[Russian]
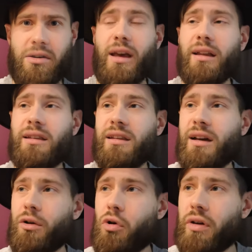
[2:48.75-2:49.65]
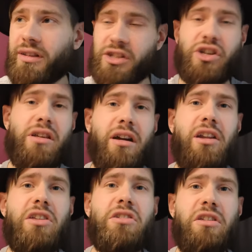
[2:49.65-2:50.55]
И это никакого отношения к
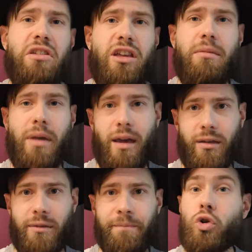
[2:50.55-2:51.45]
критике не имеет.